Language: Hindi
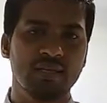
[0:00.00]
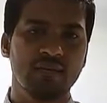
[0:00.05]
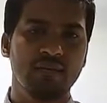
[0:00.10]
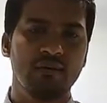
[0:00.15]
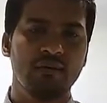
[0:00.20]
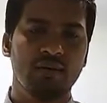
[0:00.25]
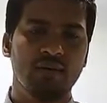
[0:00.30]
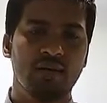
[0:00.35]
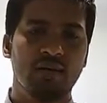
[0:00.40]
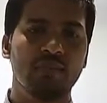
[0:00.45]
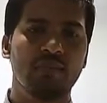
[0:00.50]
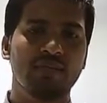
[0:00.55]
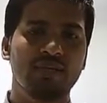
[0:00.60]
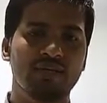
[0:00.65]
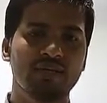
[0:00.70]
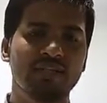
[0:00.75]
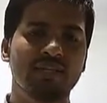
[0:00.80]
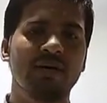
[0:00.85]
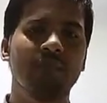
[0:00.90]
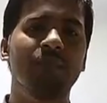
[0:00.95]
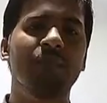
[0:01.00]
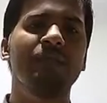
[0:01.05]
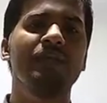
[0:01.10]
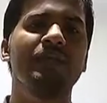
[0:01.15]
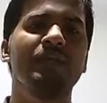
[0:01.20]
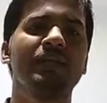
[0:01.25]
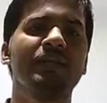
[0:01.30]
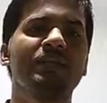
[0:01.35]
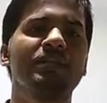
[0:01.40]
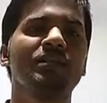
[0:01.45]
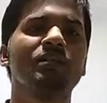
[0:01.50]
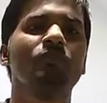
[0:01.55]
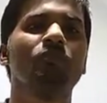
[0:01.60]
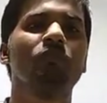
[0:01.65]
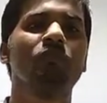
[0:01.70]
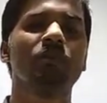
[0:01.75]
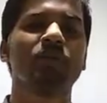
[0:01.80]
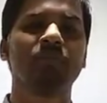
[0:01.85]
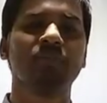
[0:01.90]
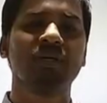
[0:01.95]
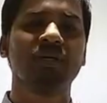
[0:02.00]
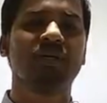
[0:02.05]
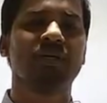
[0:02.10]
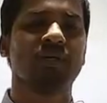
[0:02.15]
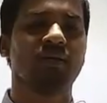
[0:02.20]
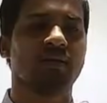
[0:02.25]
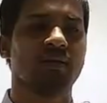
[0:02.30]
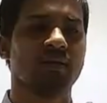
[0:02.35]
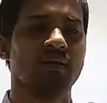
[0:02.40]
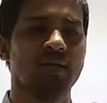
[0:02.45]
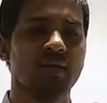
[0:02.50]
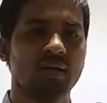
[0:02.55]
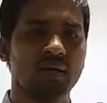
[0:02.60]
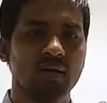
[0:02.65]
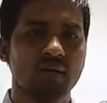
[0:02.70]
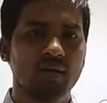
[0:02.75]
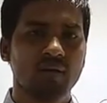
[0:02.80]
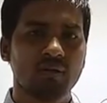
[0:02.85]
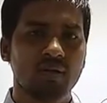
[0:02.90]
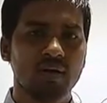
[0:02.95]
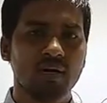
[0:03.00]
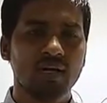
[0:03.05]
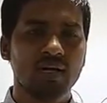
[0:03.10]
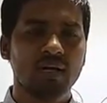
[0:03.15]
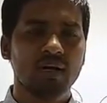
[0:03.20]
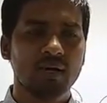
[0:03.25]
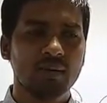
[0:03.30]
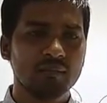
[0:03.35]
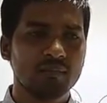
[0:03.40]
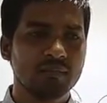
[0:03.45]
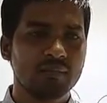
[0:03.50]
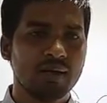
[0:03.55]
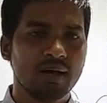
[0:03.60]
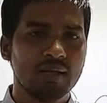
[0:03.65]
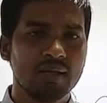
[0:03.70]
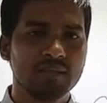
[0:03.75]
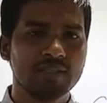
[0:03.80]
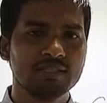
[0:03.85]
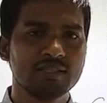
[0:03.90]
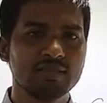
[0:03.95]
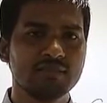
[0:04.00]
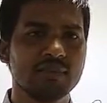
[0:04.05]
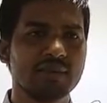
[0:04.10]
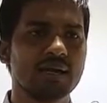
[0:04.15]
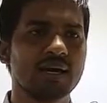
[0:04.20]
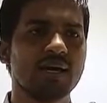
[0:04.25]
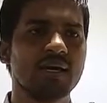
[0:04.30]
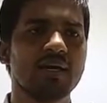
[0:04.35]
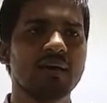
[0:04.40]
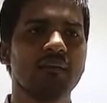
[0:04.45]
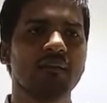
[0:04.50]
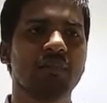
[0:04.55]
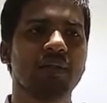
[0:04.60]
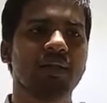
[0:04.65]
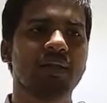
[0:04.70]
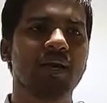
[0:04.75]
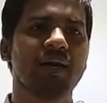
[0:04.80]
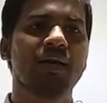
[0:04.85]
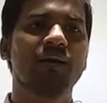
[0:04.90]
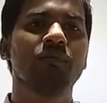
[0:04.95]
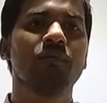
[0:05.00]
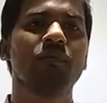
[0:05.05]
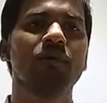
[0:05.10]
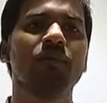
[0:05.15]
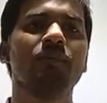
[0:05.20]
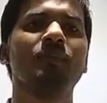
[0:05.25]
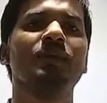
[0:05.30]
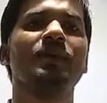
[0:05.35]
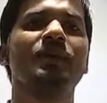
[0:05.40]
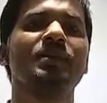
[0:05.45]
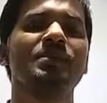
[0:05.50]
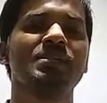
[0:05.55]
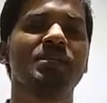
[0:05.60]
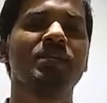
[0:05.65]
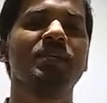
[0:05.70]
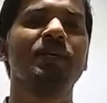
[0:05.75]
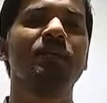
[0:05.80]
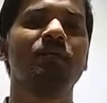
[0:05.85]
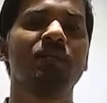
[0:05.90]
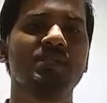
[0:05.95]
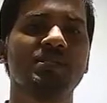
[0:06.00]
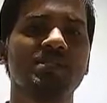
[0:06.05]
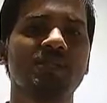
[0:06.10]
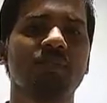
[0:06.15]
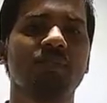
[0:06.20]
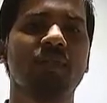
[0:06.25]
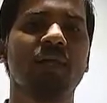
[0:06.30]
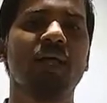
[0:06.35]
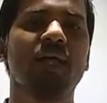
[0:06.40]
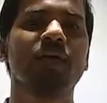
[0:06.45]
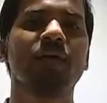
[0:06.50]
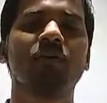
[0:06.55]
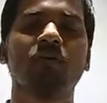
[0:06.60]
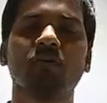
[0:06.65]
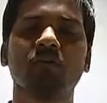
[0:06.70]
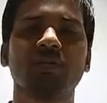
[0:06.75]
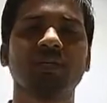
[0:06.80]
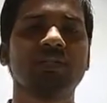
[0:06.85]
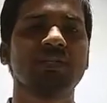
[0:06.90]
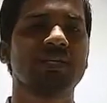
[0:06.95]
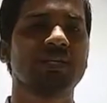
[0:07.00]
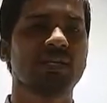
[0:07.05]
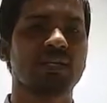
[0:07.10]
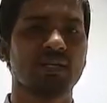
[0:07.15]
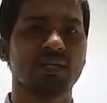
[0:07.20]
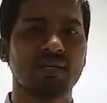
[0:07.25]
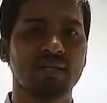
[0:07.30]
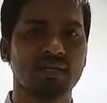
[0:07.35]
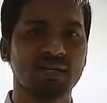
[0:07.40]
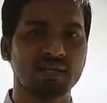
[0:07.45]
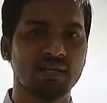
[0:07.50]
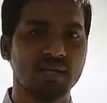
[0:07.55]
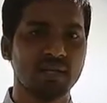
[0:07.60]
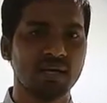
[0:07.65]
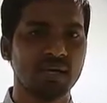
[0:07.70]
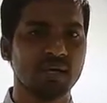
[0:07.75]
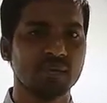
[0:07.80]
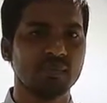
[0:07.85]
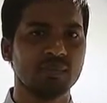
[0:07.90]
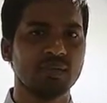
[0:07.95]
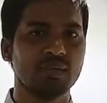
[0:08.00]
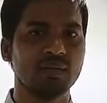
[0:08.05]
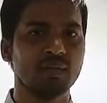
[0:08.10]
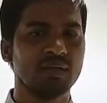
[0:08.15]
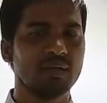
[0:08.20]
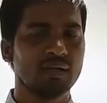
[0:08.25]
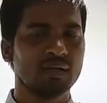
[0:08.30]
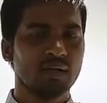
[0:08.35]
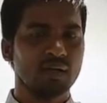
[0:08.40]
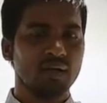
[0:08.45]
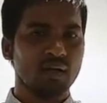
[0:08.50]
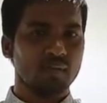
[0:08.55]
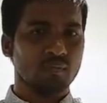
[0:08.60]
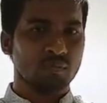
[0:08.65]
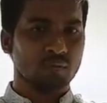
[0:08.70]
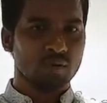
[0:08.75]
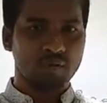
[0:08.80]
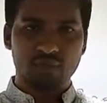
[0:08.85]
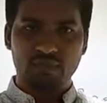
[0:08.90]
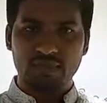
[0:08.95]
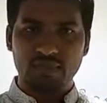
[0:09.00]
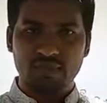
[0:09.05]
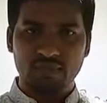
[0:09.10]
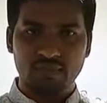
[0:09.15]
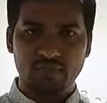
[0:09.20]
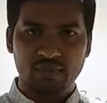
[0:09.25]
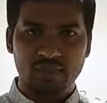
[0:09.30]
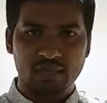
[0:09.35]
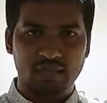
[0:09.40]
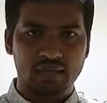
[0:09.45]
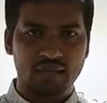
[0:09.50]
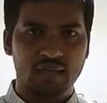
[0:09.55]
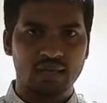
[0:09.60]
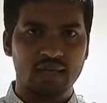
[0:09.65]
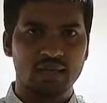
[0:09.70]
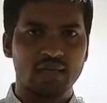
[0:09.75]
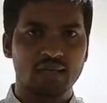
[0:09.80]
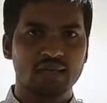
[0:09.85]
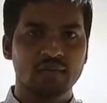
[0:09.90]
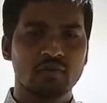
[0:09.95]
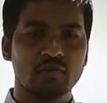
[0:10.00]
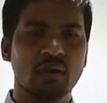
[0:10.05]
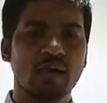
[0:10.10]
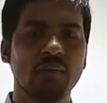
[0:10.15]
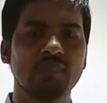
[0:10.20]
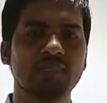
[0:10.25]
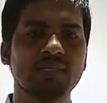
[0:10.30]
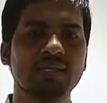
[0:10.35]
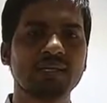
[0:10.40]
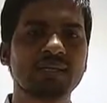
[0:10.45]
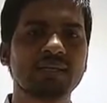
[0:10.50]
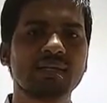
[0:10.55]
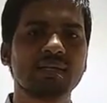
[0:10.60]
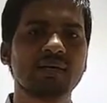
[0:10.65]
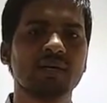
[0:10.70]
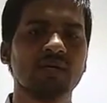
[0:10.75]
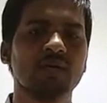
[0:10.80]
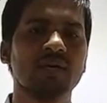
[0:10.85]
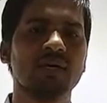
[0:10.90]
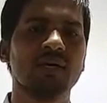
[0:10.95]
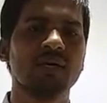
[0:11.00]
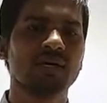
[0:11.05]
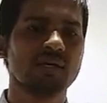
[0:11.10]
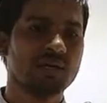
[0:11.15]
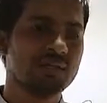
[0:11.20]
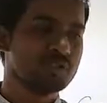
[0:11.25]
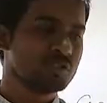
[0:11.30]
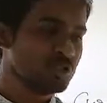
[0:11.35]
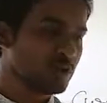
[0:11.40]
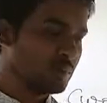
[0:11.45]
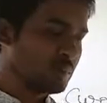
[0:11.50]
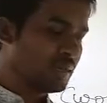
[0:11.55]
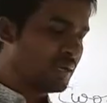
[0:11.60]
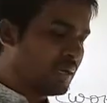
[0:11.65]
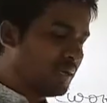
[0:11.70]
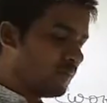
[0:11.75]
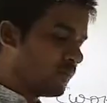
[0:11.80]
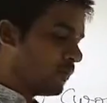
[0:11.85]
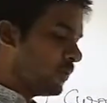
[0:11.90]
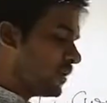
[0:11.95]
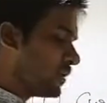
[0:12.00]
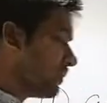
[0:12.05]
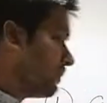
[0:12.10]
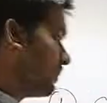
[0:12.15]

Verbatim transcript: हैं हम एग्जाम्पल ले लेते हैं वोल्ट मीटर तो अगर हम मान लीजिए बनाए बनाएं वोल्ट मीटर सिंगल फेज सप्लाई को मेजर करने के लिए हमने वोल्ट मीटर बनाया तो आप देखते होंगे कि जो मेरा वोल्ट